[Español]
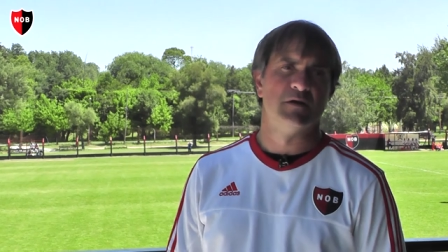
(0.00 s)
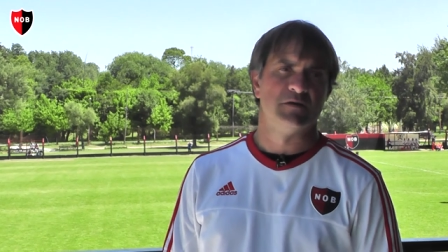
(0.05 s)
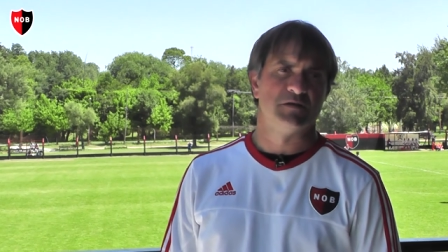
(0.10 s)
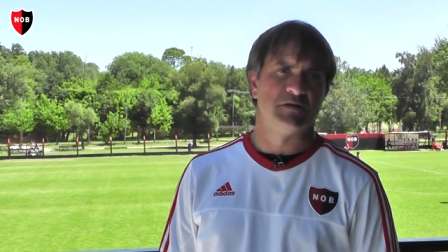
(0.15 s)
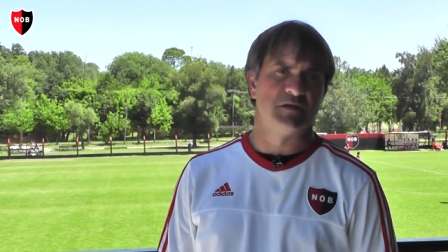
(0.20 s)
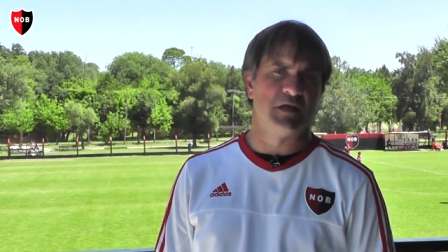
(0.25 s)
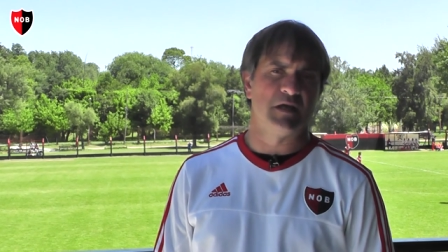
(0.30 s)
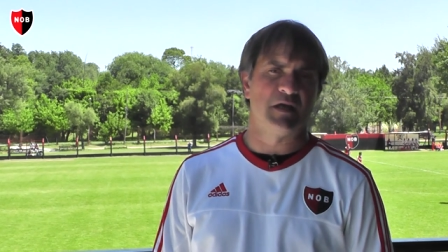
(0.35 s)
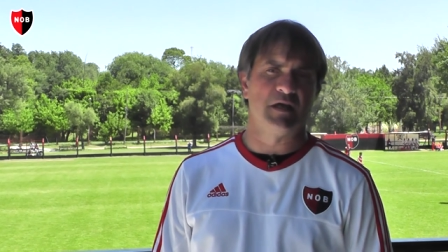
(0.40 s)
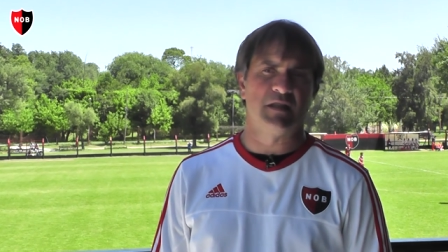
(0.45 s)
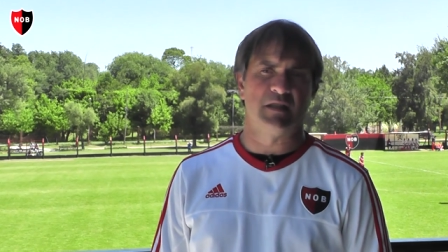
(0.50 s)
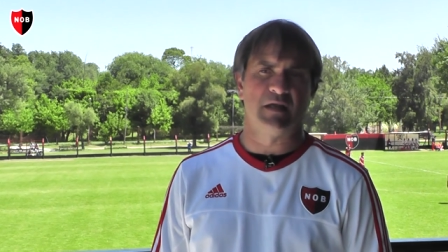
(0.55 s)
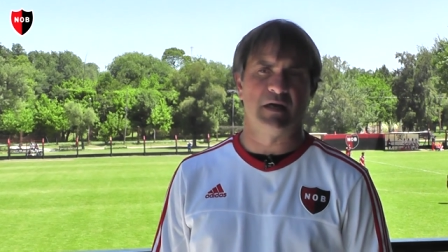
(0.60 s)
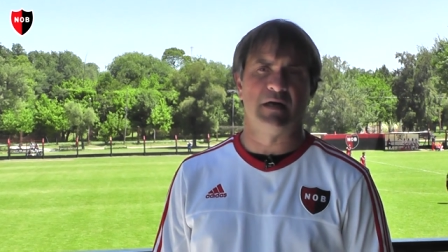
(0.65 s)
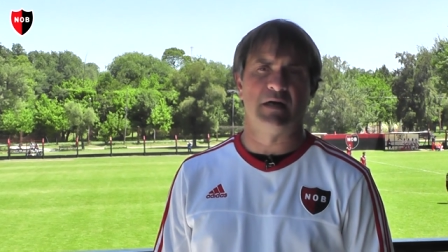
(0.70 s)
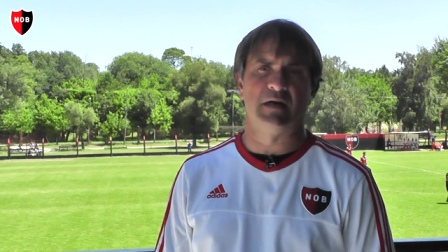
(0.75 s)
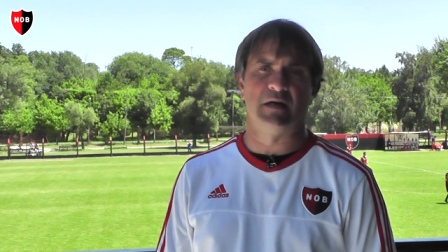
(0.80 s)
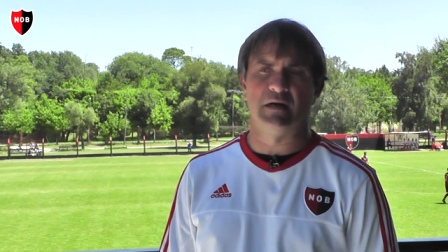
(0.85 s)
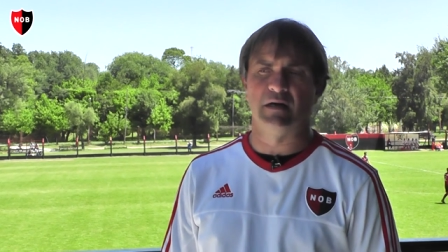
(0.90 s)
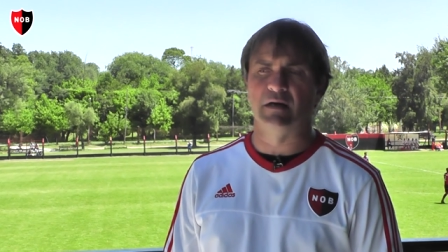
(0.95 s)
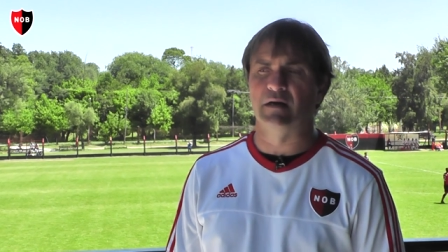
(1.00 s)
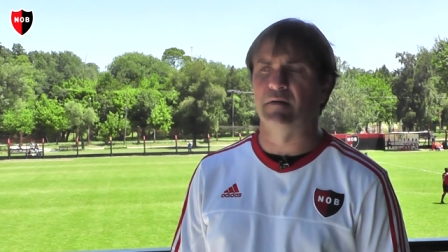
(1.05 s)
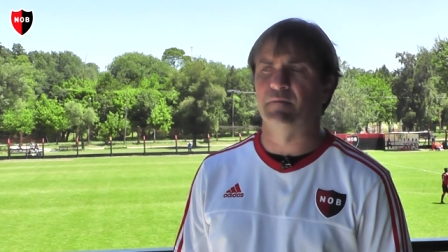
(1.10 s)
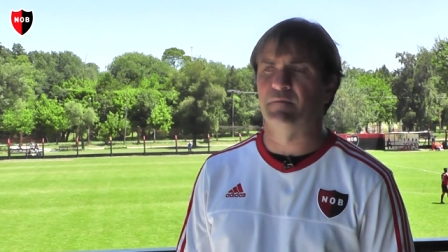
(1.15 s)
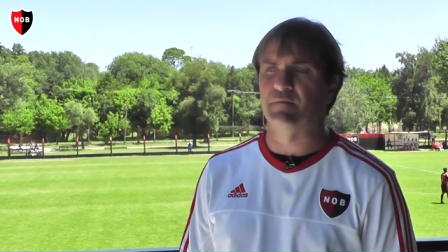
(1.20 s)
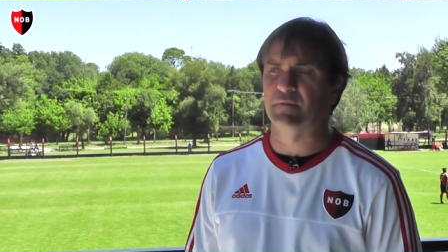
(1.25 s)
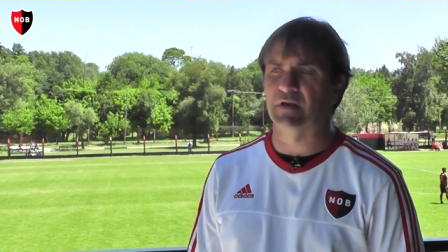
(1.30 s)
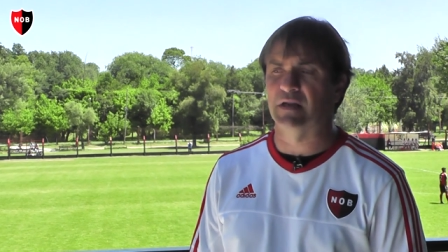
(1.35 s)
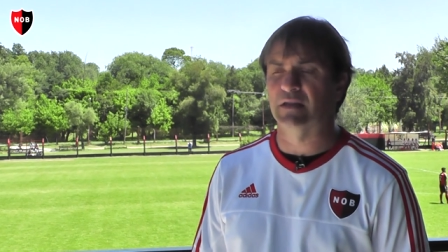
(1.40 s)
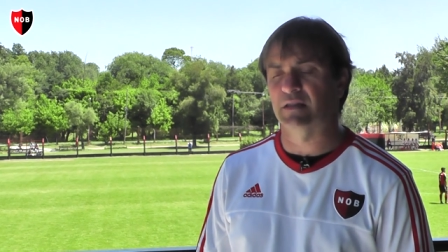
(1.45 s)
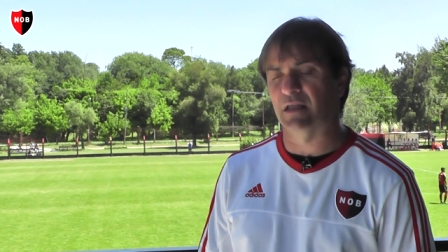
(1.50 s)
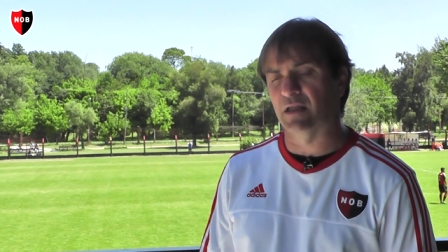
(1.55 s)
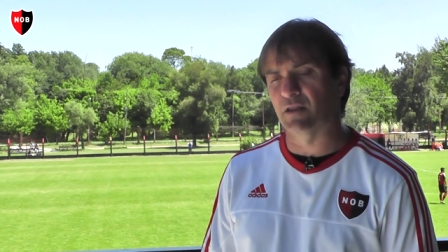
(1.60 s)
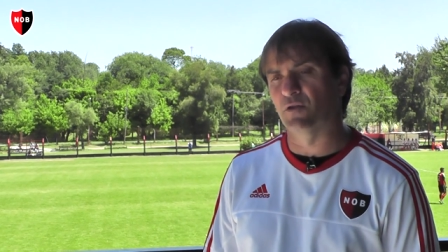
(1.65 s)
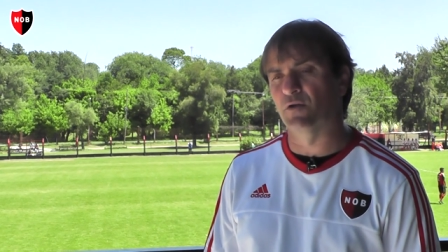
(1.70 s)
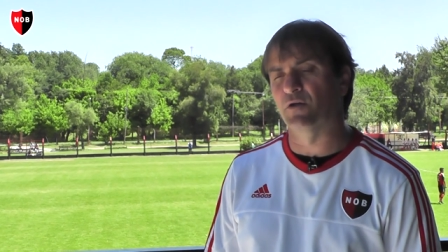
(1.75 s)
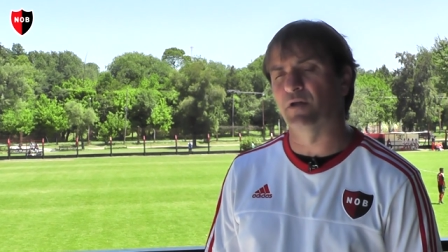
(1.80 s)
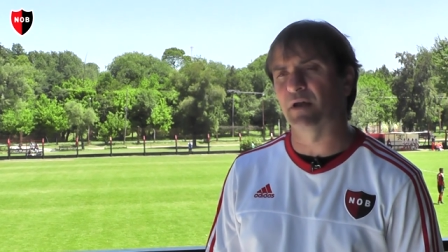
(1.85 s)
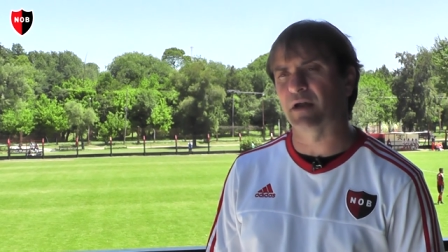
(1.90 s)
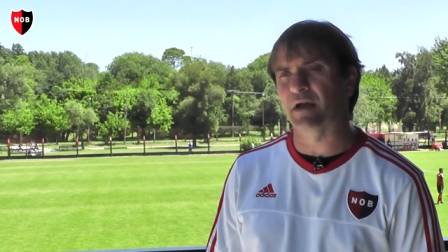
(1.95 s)
sí que está
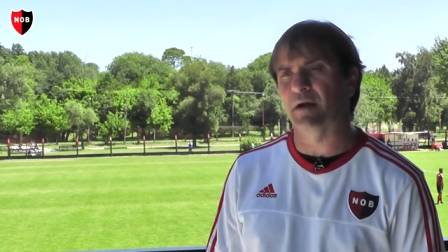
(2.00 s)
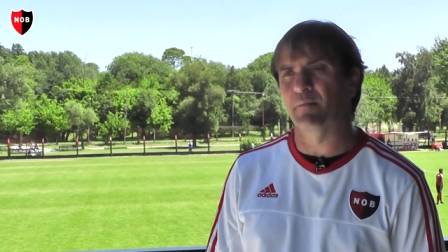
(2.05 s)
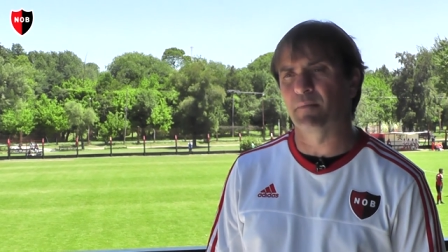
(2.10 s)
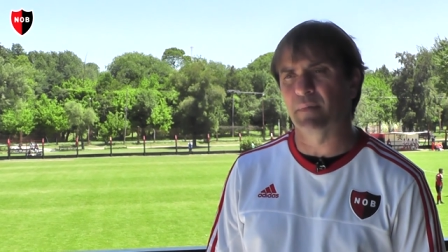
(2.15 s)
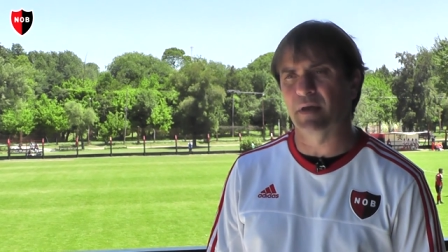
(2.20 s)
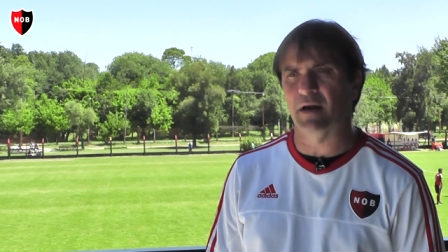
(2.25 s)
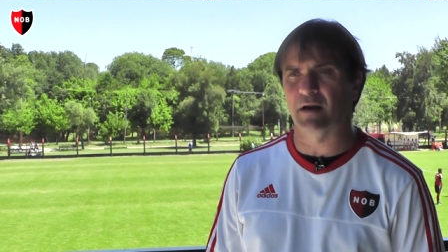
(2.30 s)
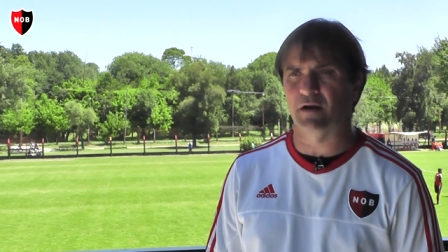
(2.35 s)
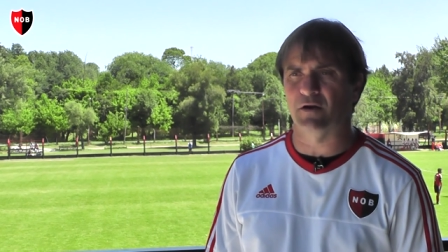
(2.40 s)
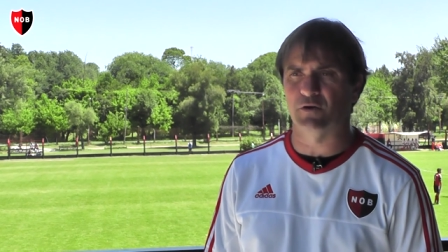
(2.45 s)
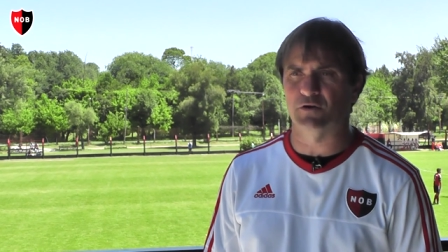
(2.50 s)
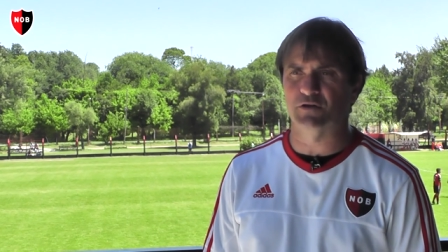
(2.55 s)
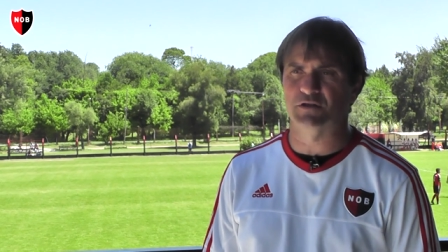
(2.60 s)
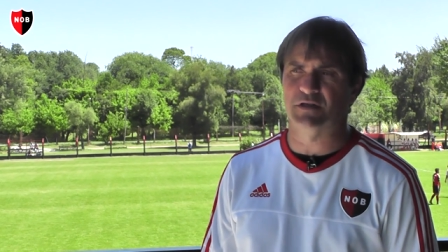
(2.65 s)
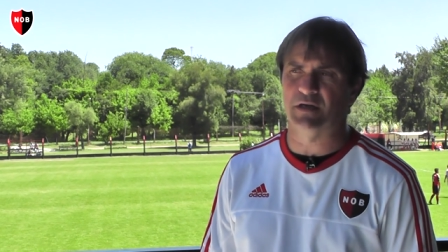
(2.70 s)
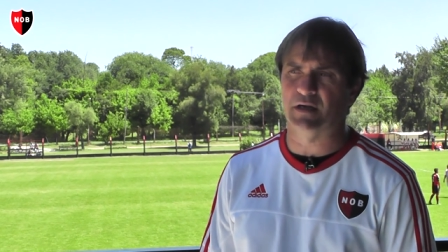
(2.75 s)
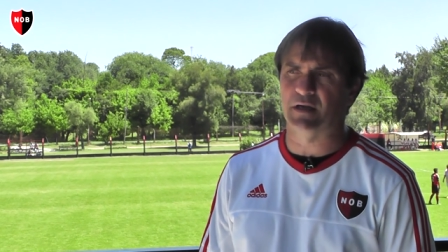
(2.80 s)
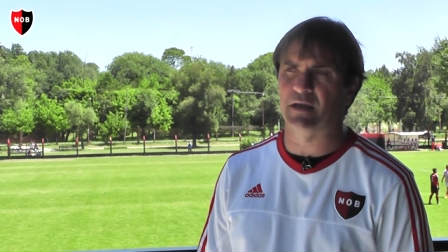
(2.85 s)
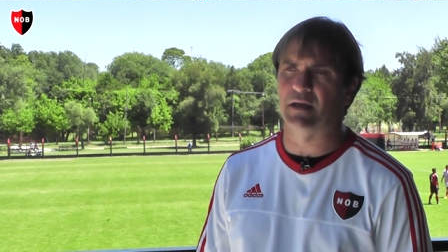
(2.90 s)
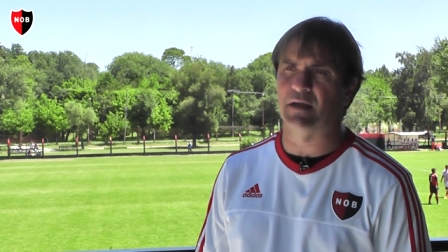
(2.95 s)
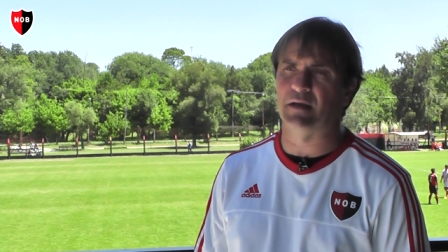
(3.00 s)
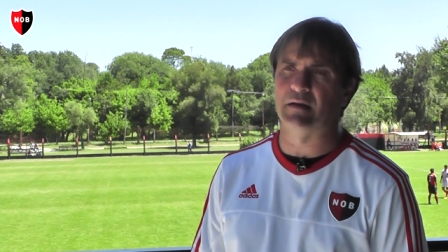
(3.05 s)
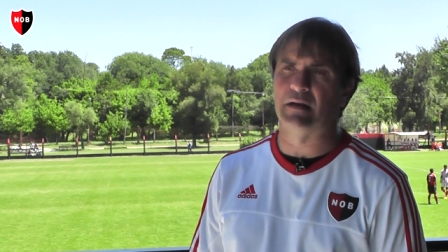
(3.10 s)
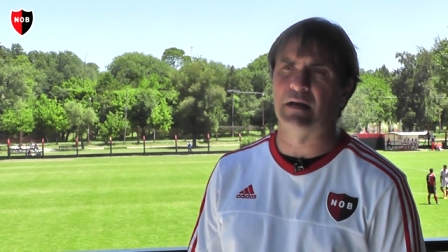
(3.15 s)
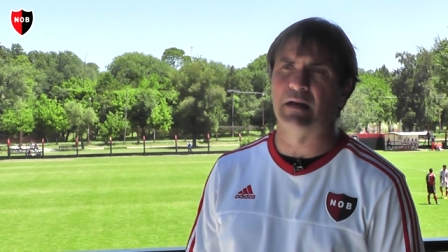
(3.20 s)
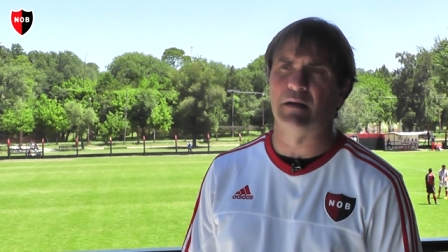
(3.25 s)
tratando de cambiar cosas que a,